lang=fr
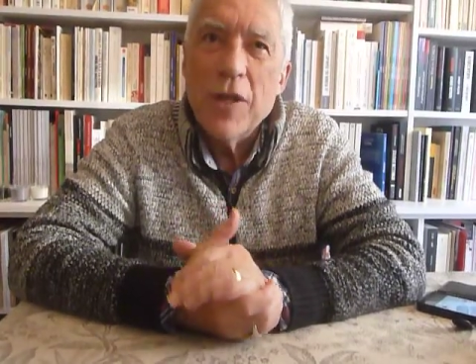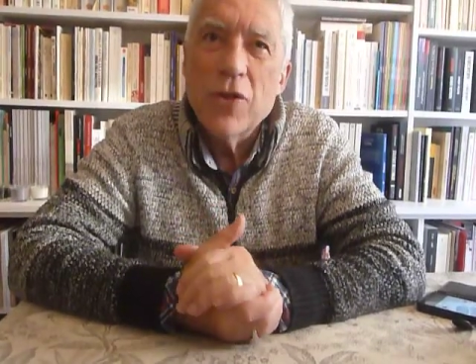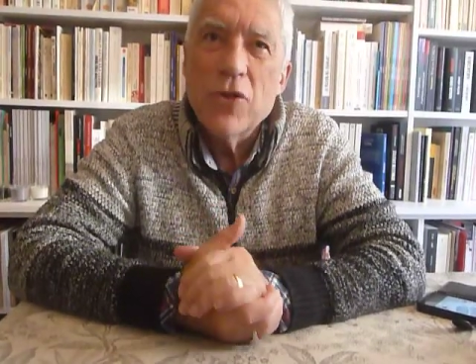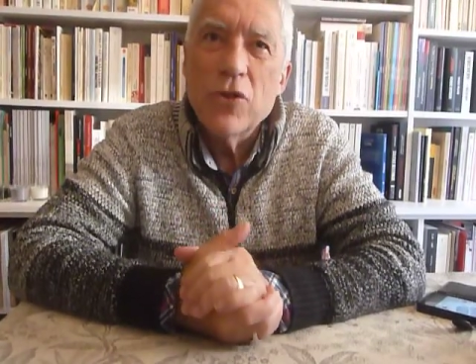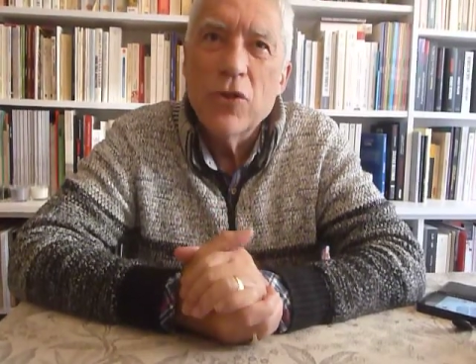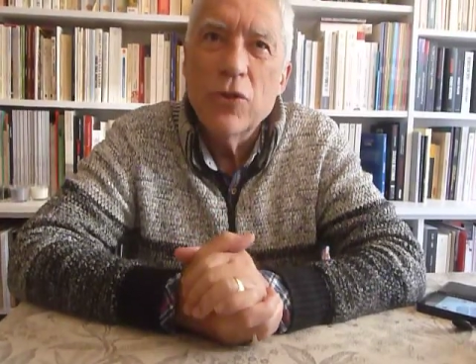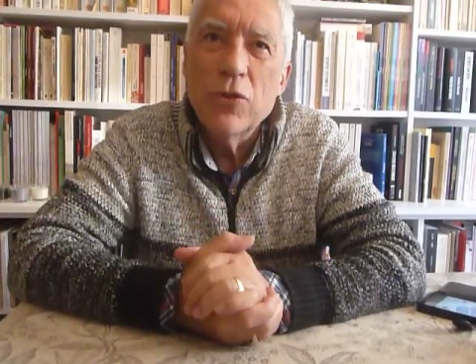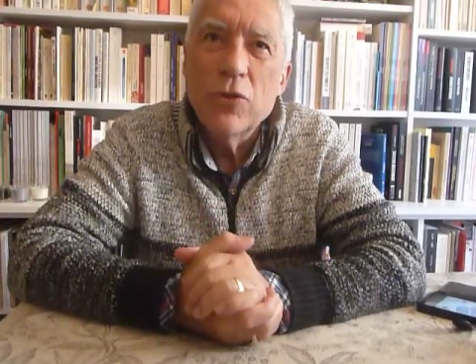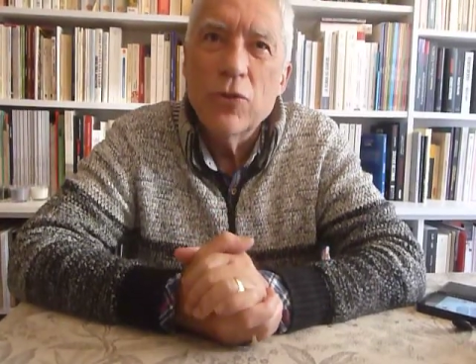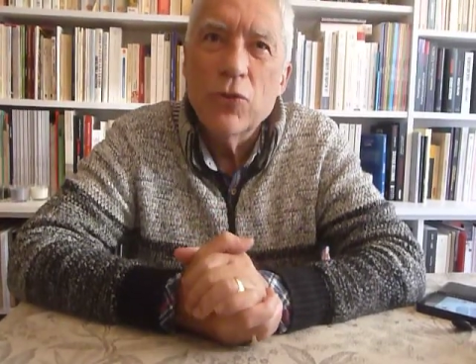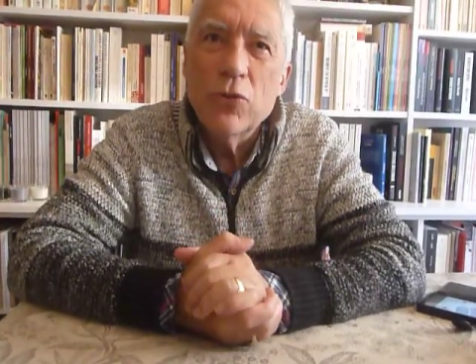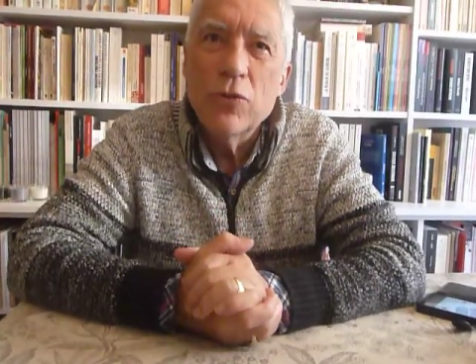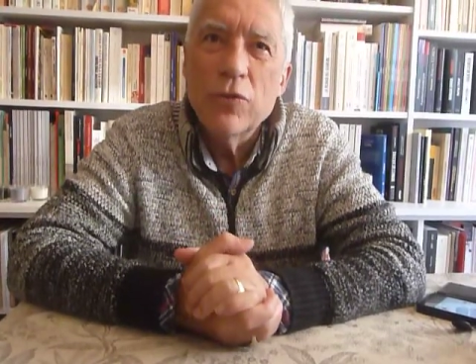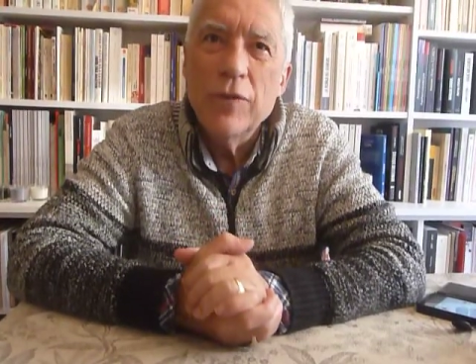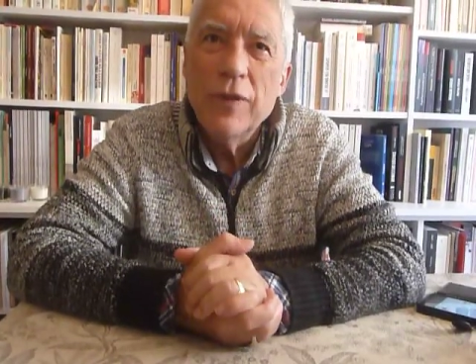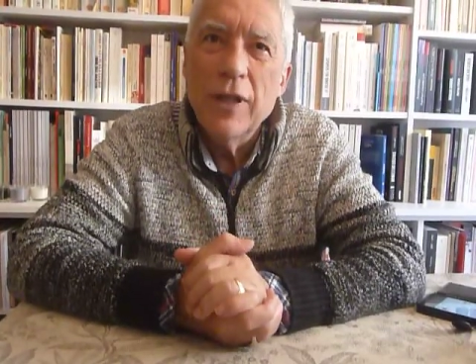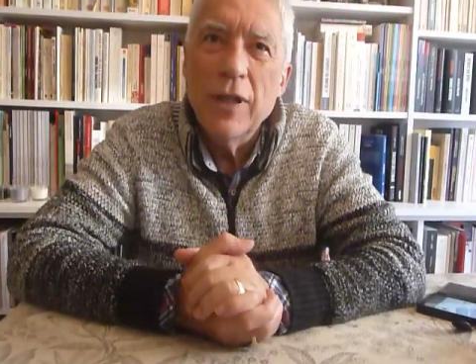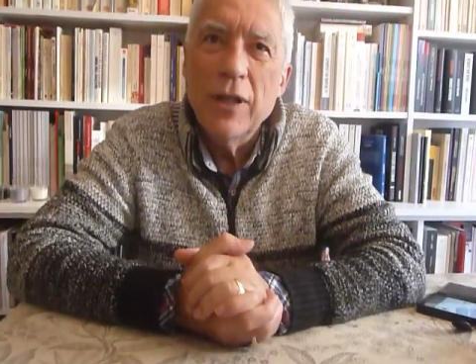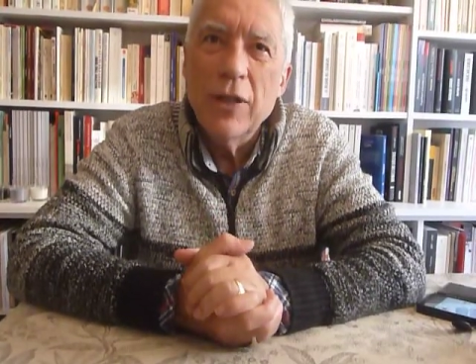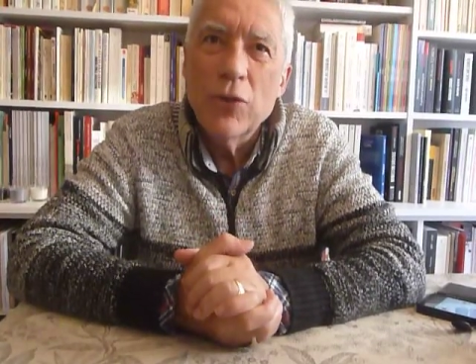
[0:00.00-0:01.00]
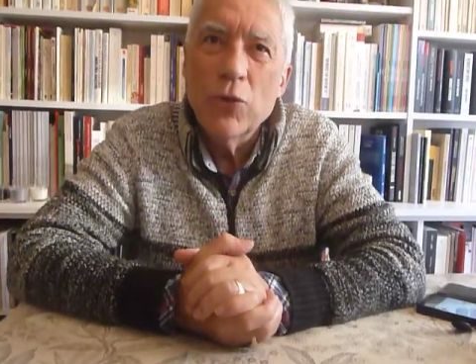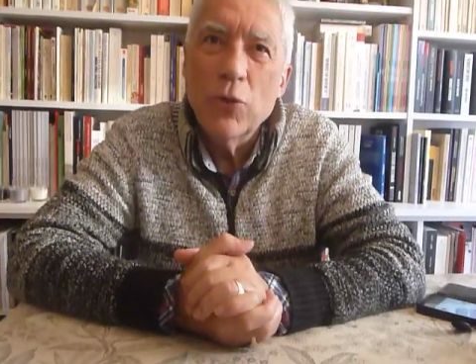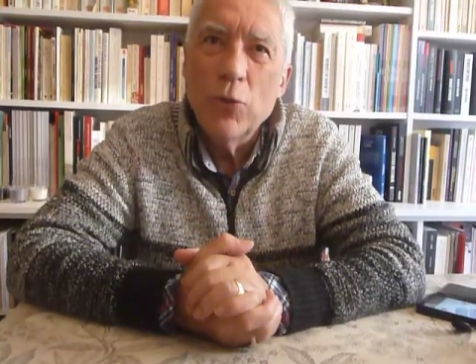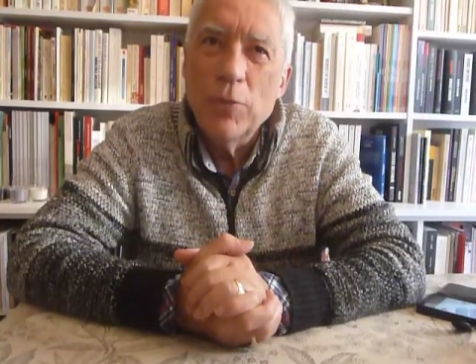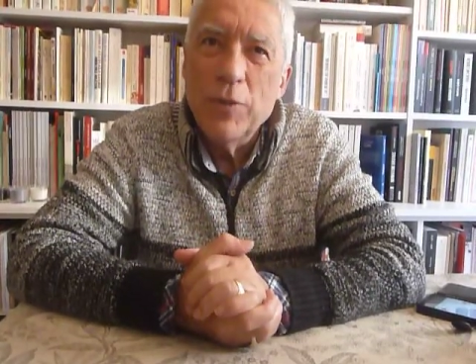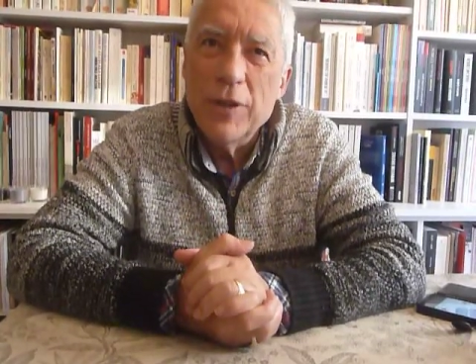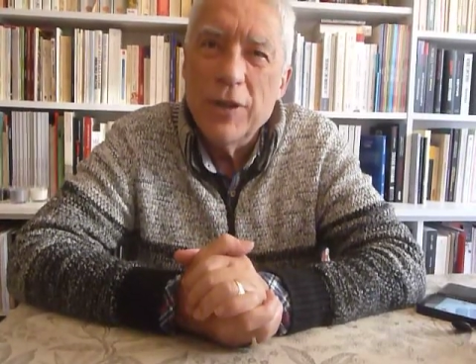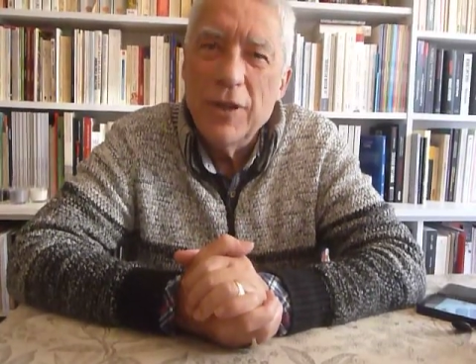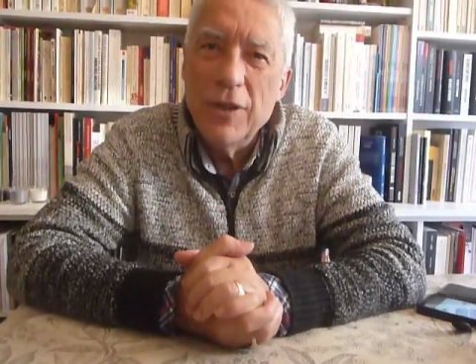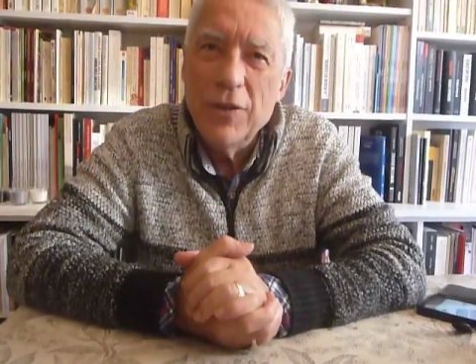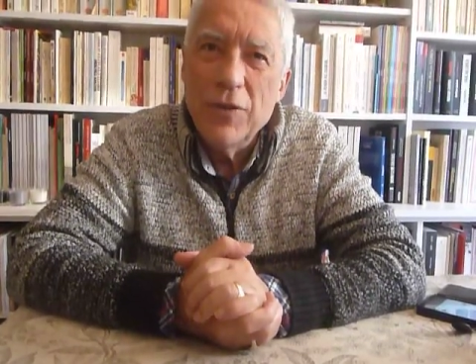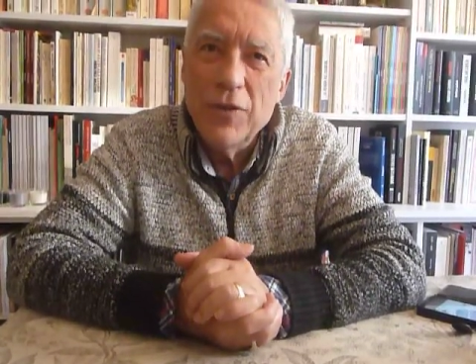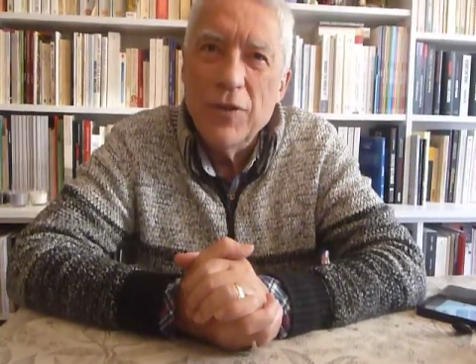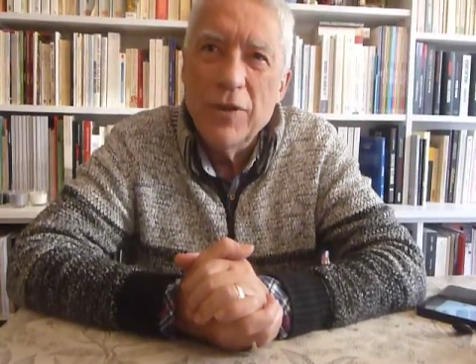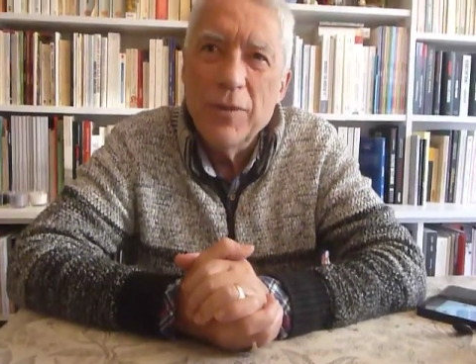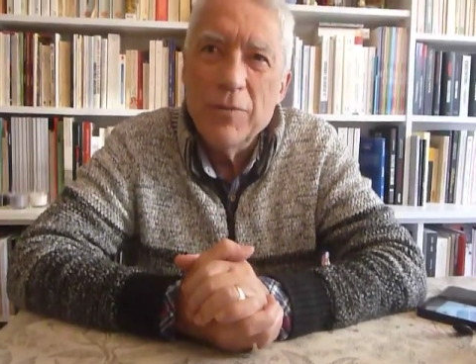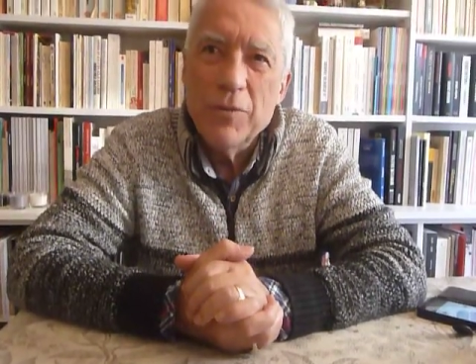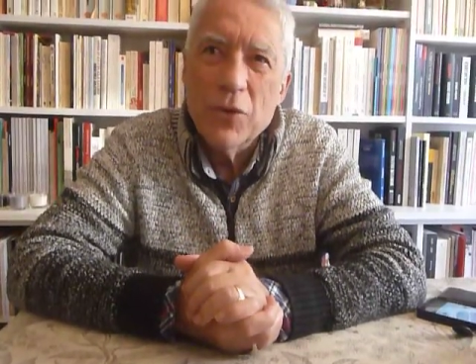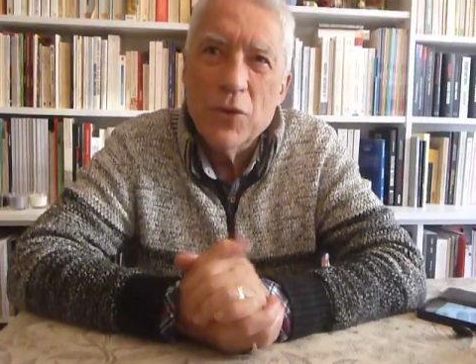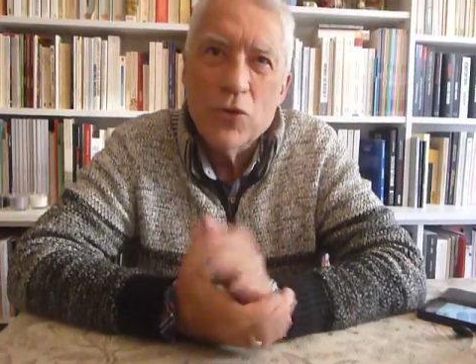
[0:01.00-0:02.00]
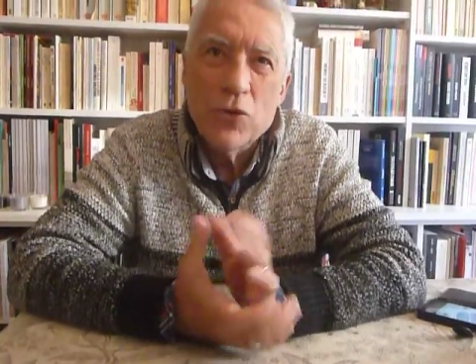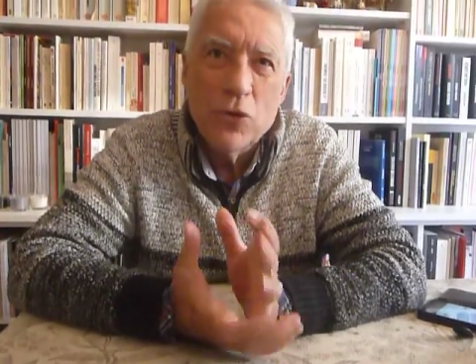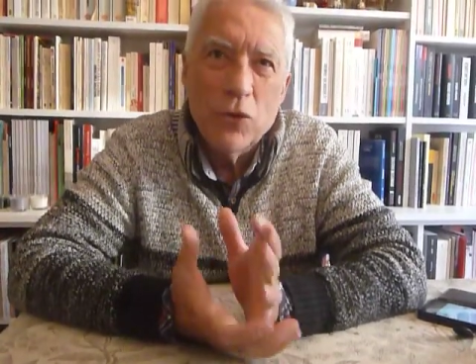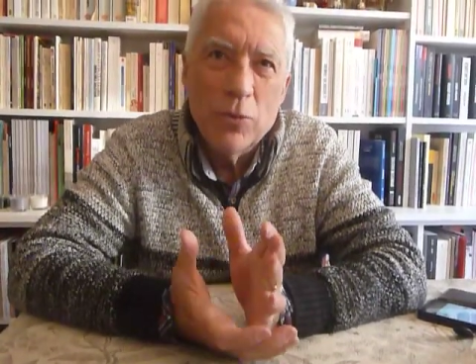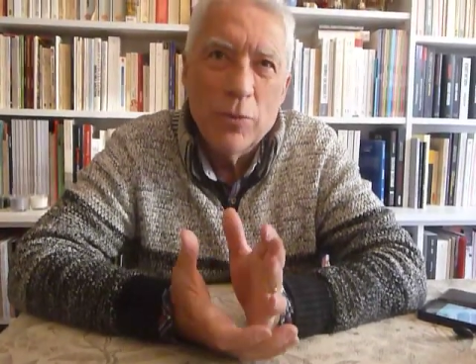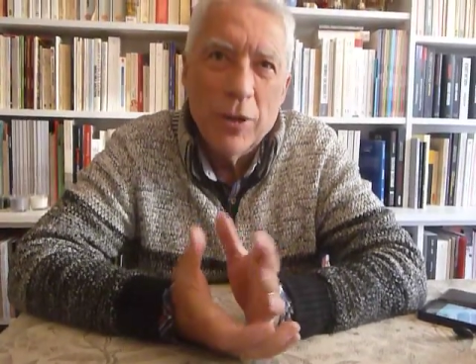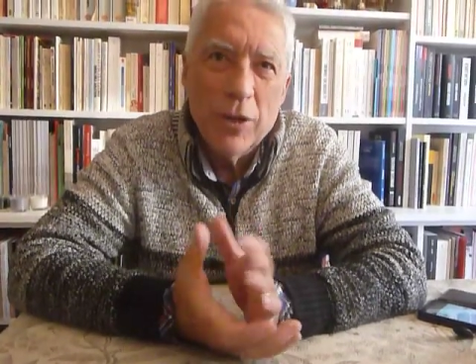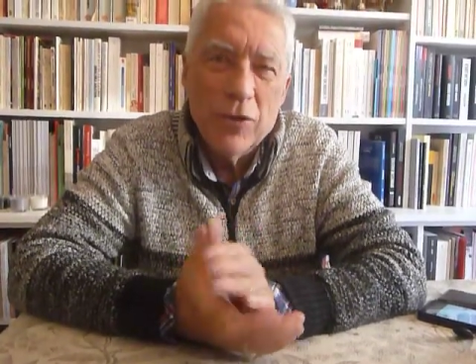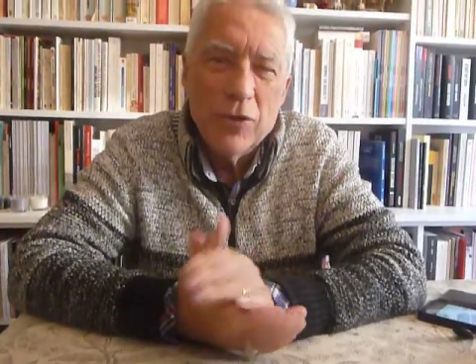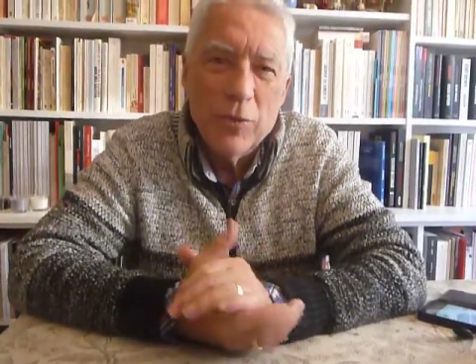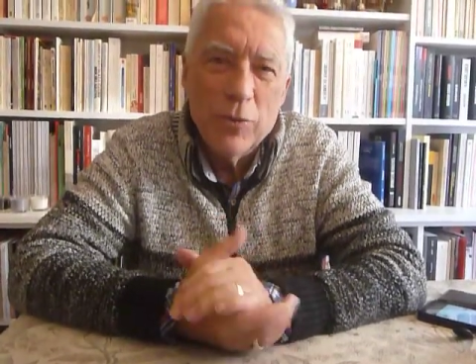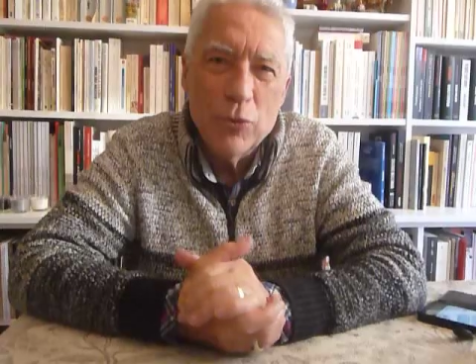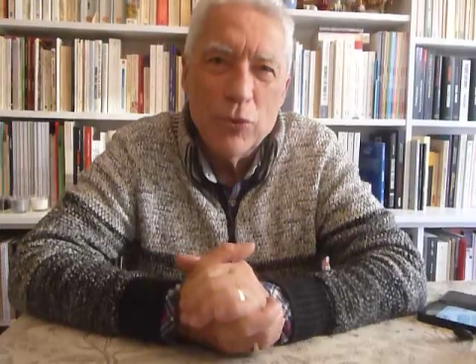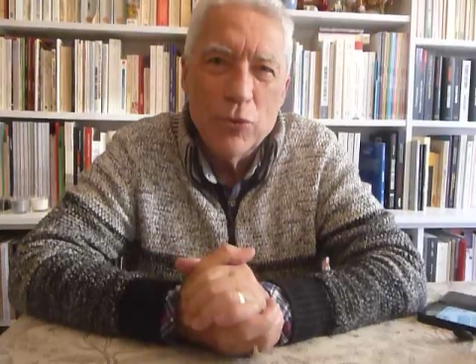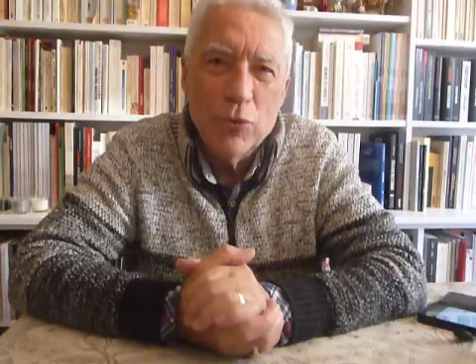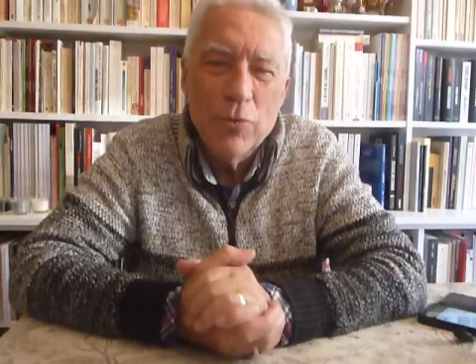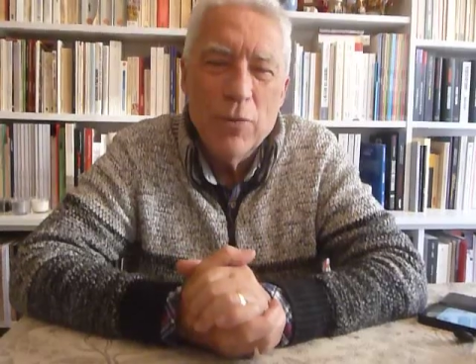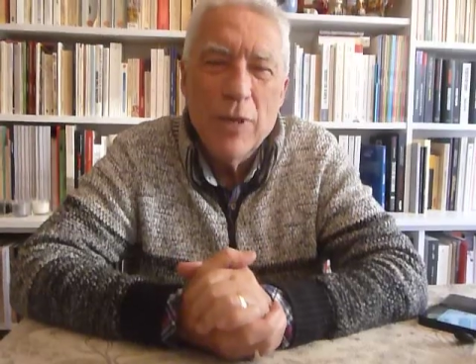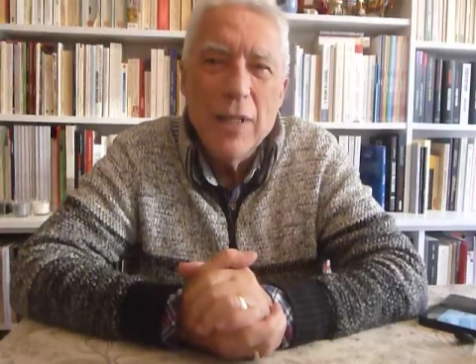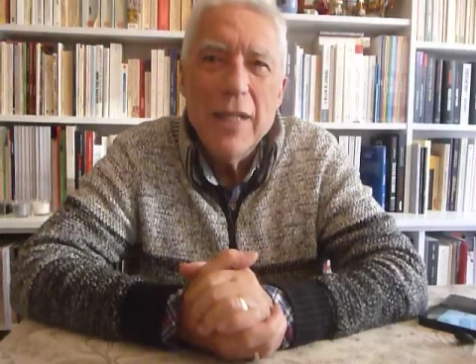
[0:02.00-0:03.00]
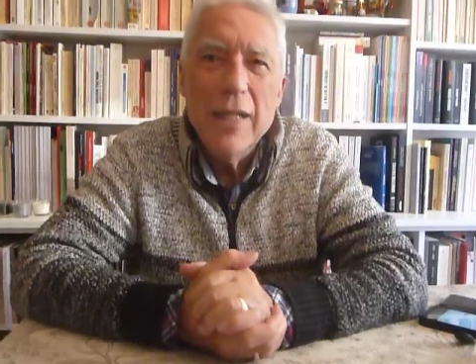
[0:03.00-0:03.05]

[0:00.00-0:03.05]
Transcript: J'ai donc trouvé un trompettiste, que je remercie beaucoup,